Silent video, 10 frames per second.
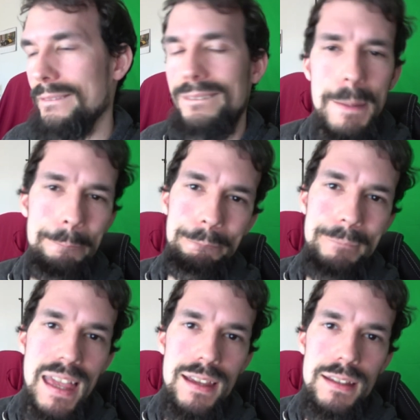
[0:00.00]
Nee.
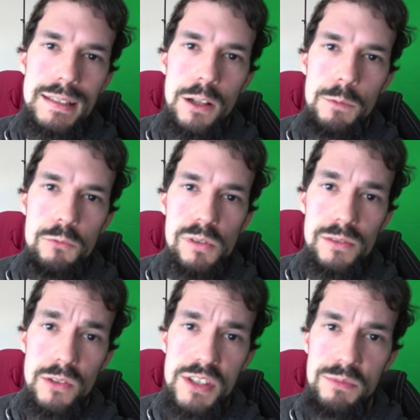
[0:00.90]
Ich glaube,
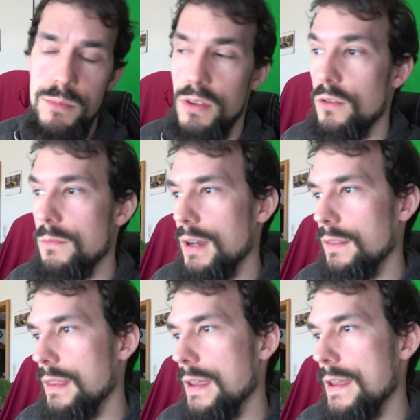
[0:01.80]
Vulkan Noids müssen wir neu machen.